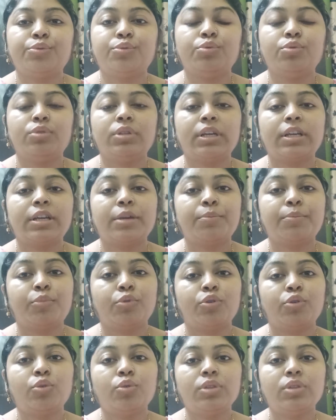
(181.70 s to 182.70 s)
শুরু থেকে
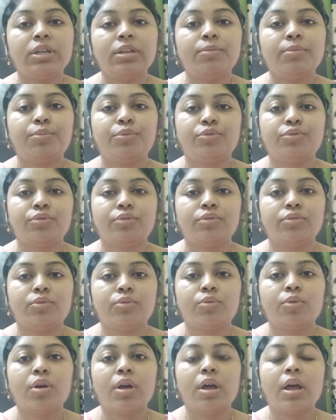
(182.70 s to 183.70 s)
পনেরো দিন পর্যন্ত
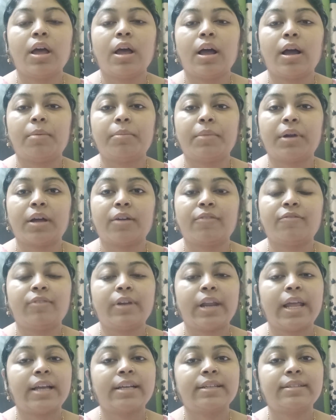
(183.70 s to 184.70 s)
আমরা
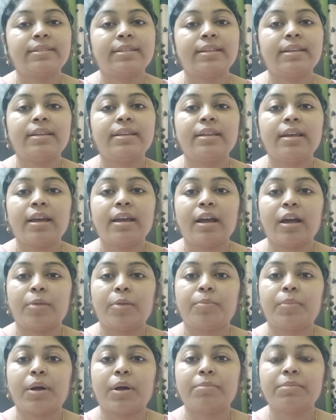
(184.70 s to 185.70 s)
ফ্ল্যাক্স সিড
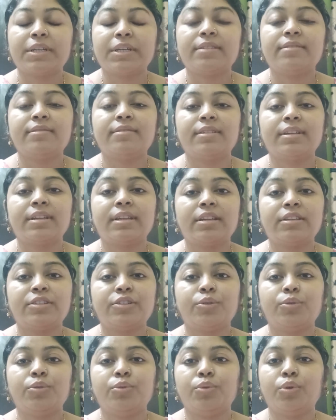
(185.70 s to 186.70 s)
আর পামকিন সিডের
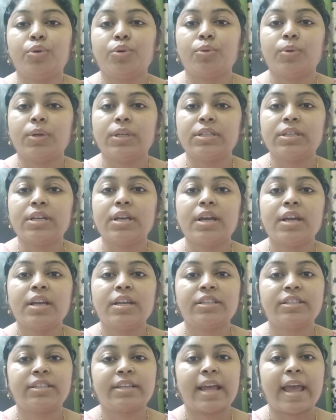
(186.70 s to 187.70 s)
যে গুঁড়ো রয়েছে
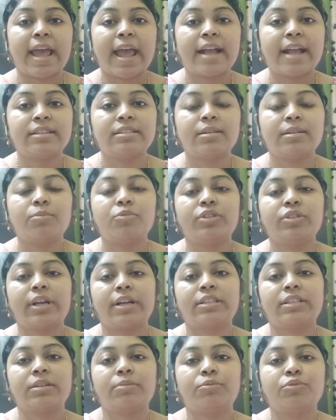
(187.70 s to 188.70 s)
সেটা এক চামচ
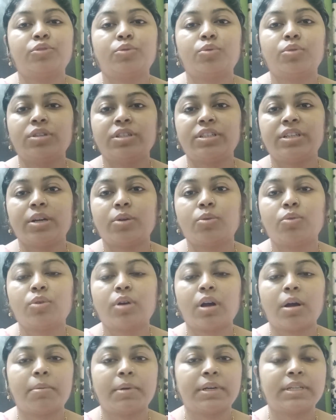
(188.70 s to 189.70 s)
এক চামচ করে যে কোনো
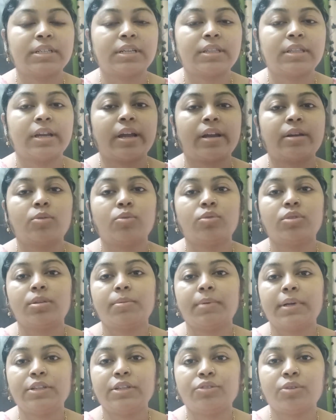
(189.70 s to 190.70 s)
খাবার সাথে অ্যাড
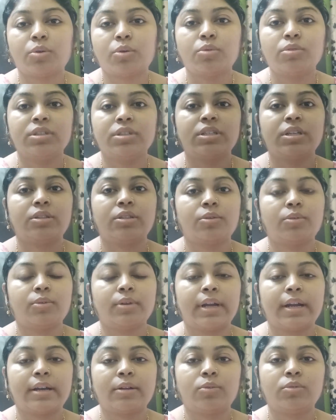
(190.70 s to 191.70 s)
করতে পারি যখন ইচ্ছা
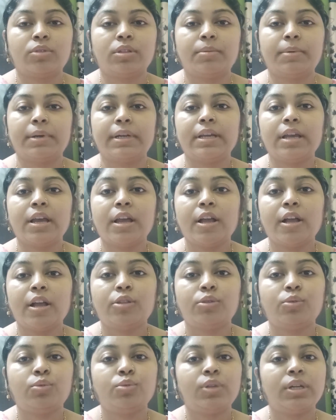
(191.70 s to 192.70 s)
তখন অ্যাড করতে পারি
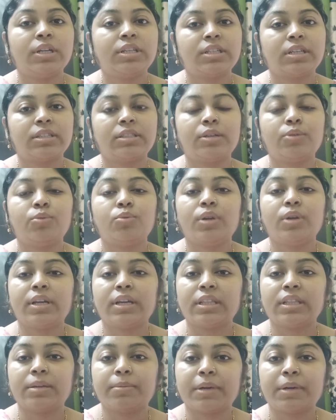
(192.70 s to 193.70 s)
দুধের সাথে গুলে
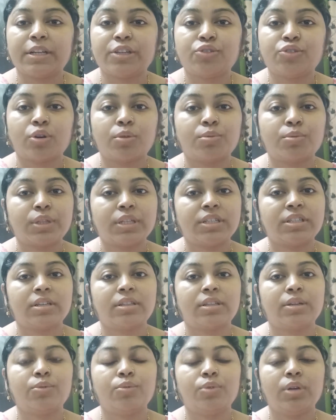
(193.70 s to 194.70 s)
খেতে পারি শরবতের
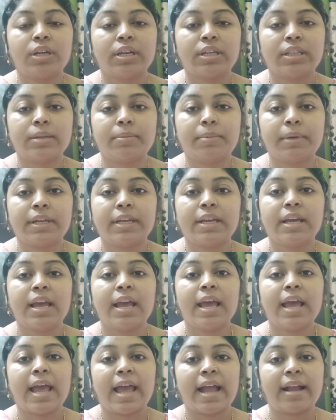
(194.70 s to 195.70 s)
সাথে গুলে খেতে পারি
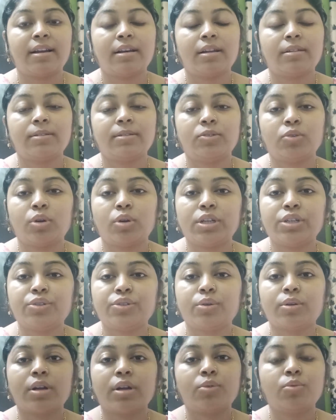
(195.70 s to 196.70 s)
এক গ্লাস জলের
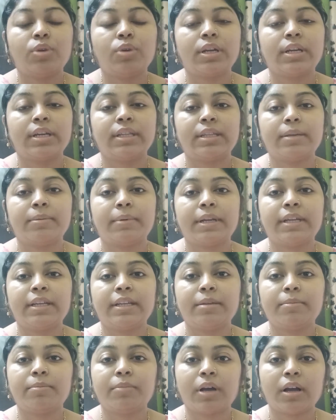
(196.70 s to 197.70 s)
সঙ্গে গুলে খেতে পারি
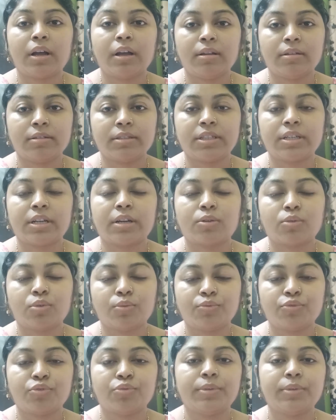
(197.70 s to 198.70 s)
কিংবা যেটা
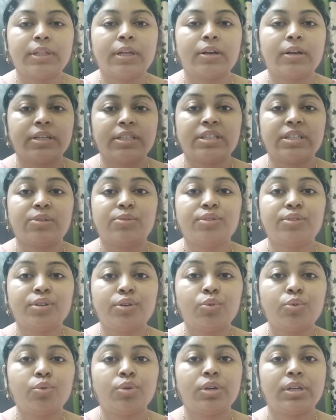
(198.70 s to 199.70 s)
খুব সুবিধা হয় সেটা হচ্ছে
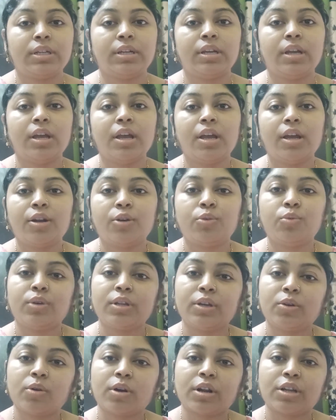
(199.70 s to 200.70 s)
রুটি
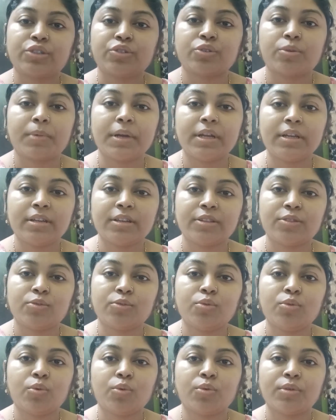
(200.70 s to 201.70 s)
রুটি করার সময়
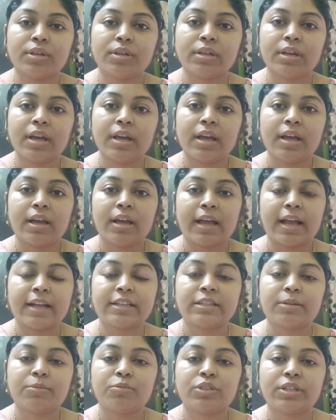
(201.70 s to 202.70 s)
কিন্তু ওই এক
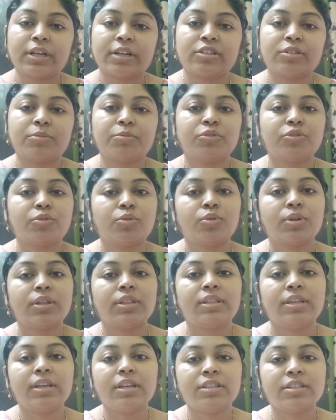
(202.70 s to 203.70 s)
চামচ এক চামচ করে
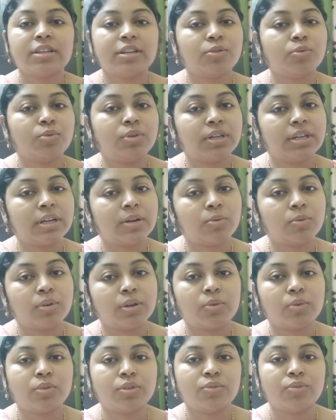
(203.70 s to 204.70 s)
দিয়ে সেই রুটিটা
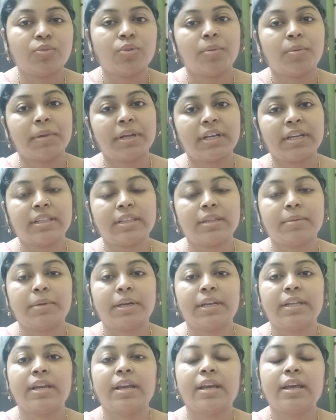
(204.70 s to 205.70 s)
করেও কিন্তু আমরা খেতে
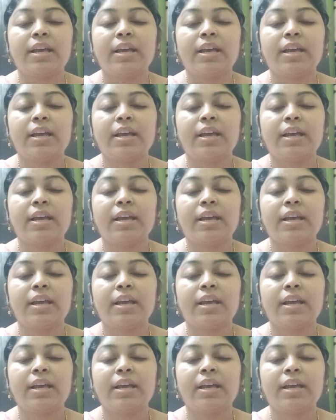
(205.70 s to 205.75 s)
পারি